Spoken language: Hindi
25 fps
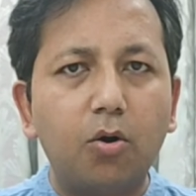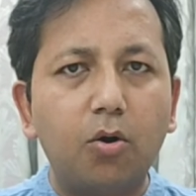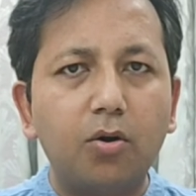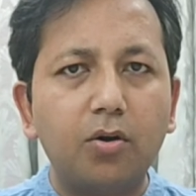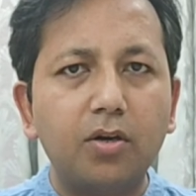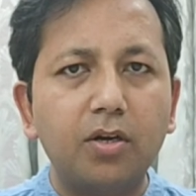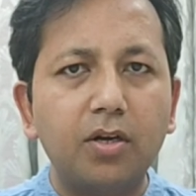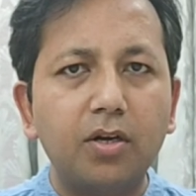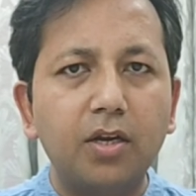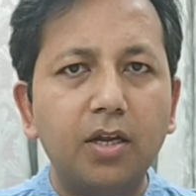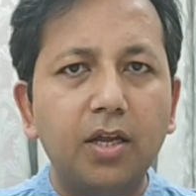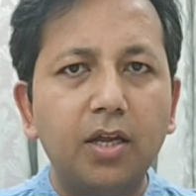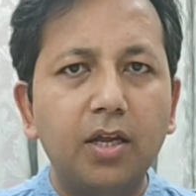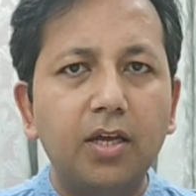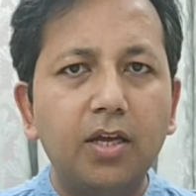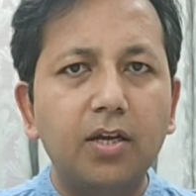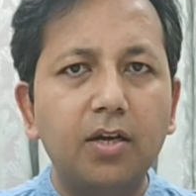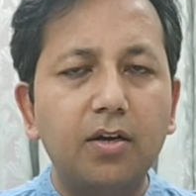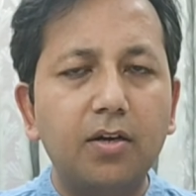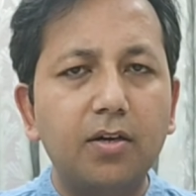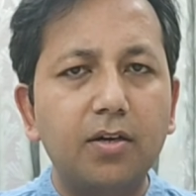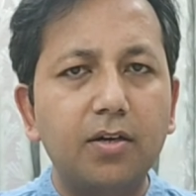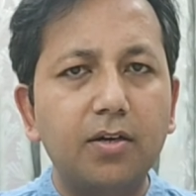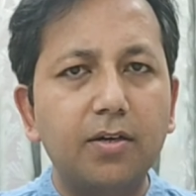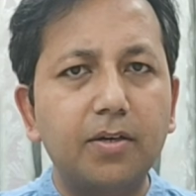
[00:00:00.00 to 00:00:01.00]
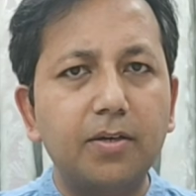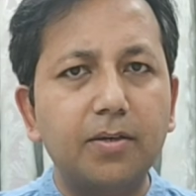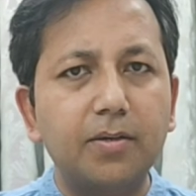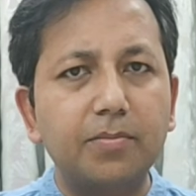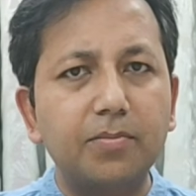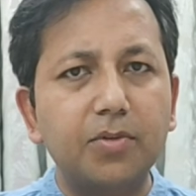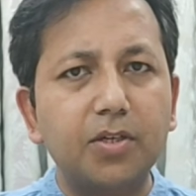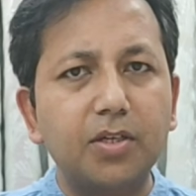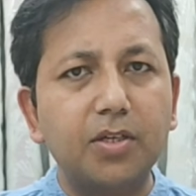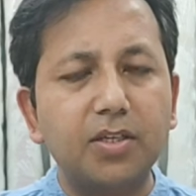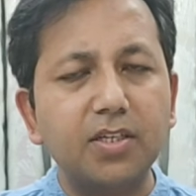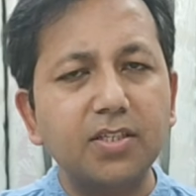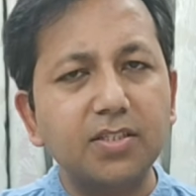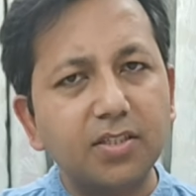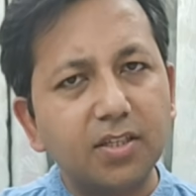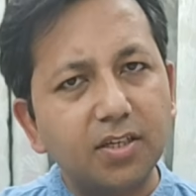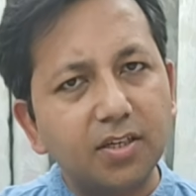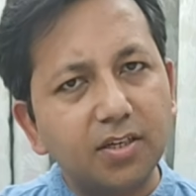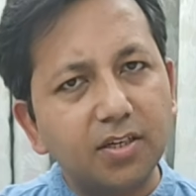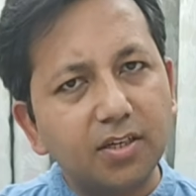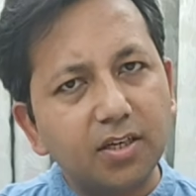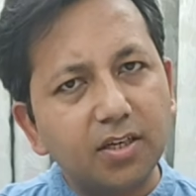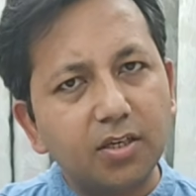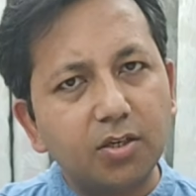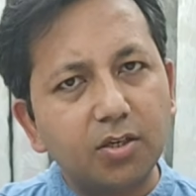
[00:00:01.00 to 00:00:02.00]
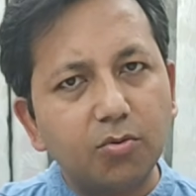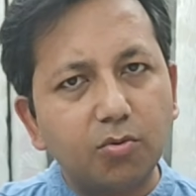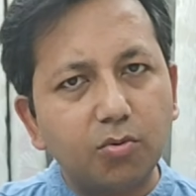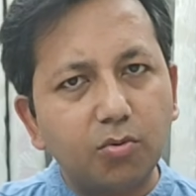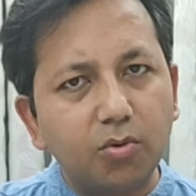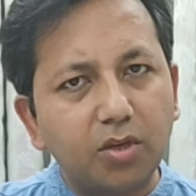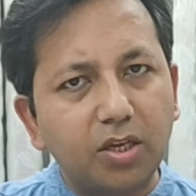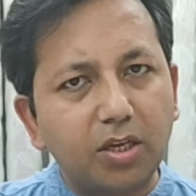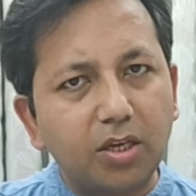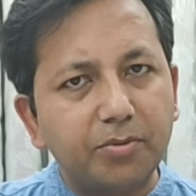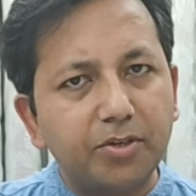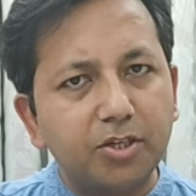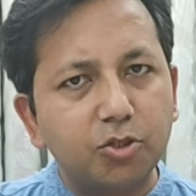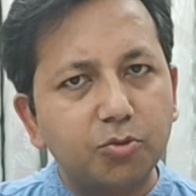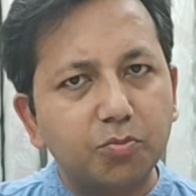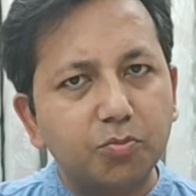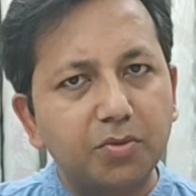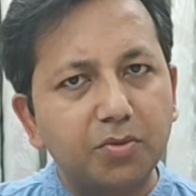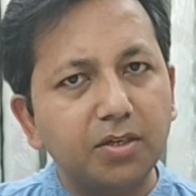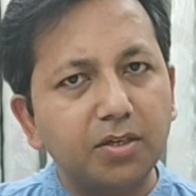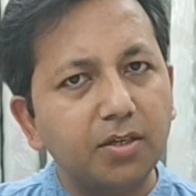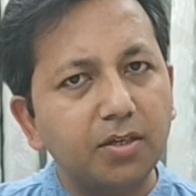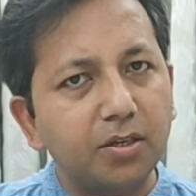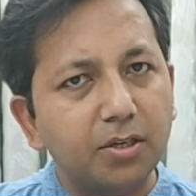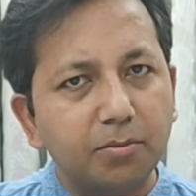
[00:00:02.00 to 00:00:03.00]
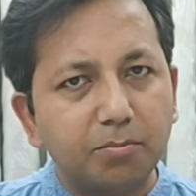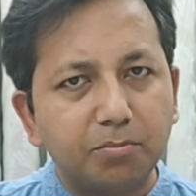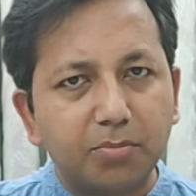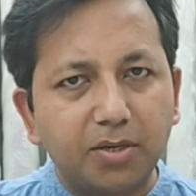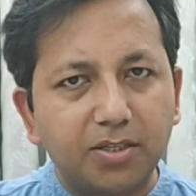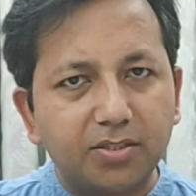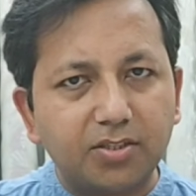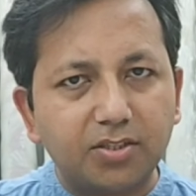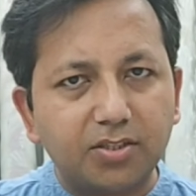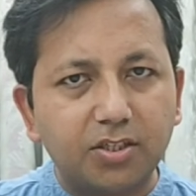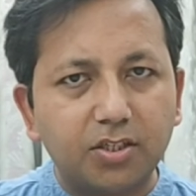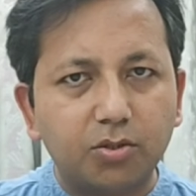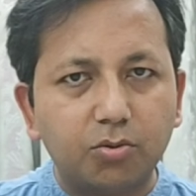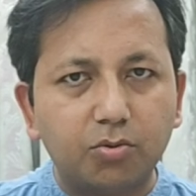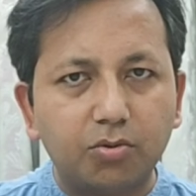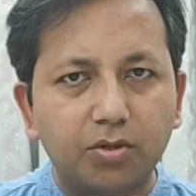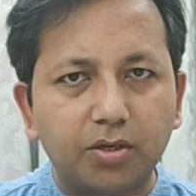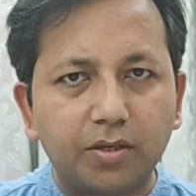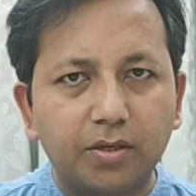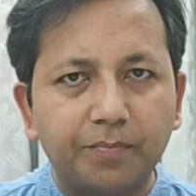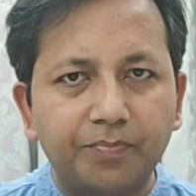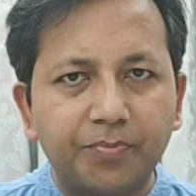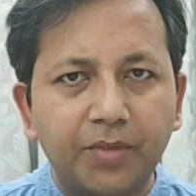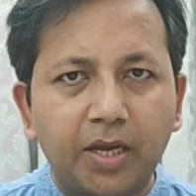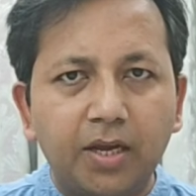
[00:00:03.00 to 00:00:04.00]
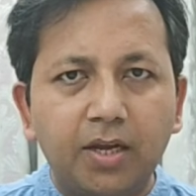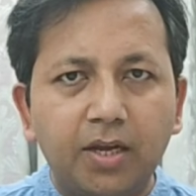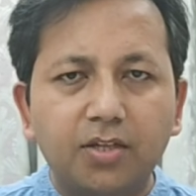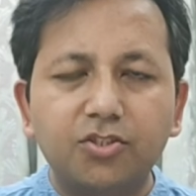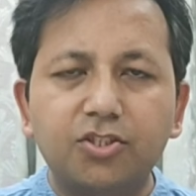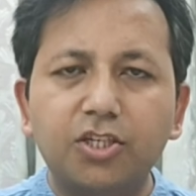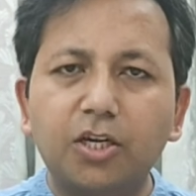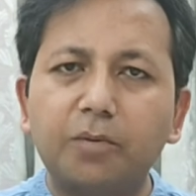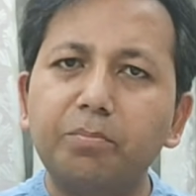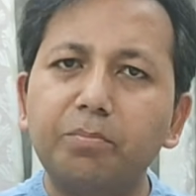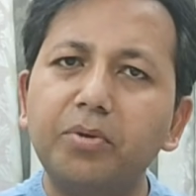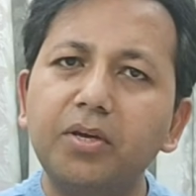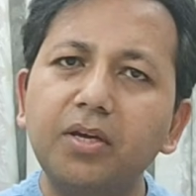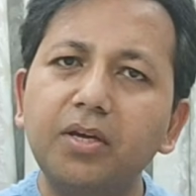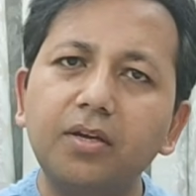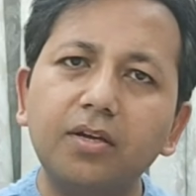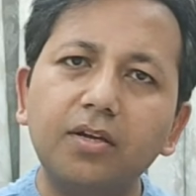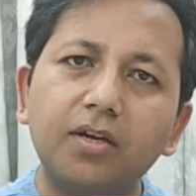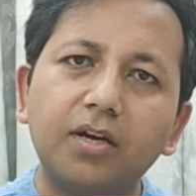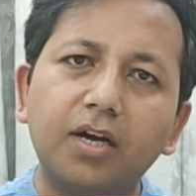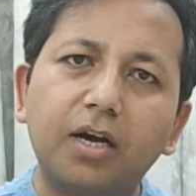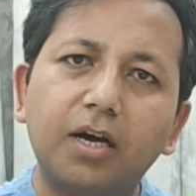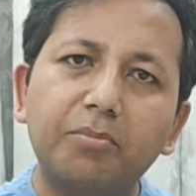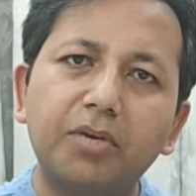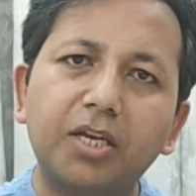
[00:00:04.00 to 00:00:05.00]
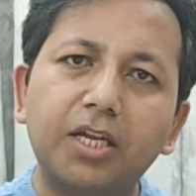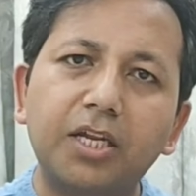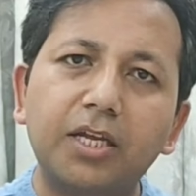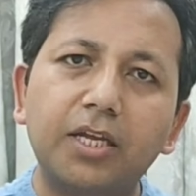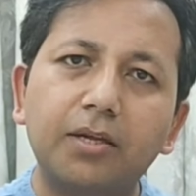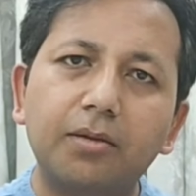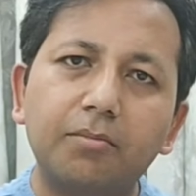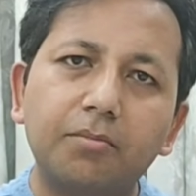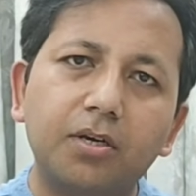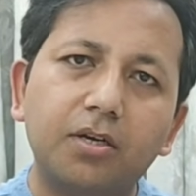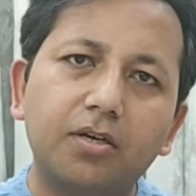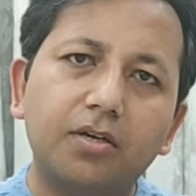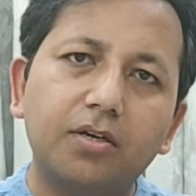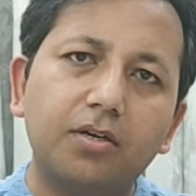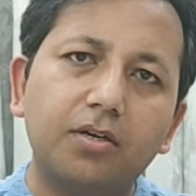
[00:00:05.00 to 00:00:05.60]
और किस तरीके की उनके बीच में बातचीत हुई जब भी हमने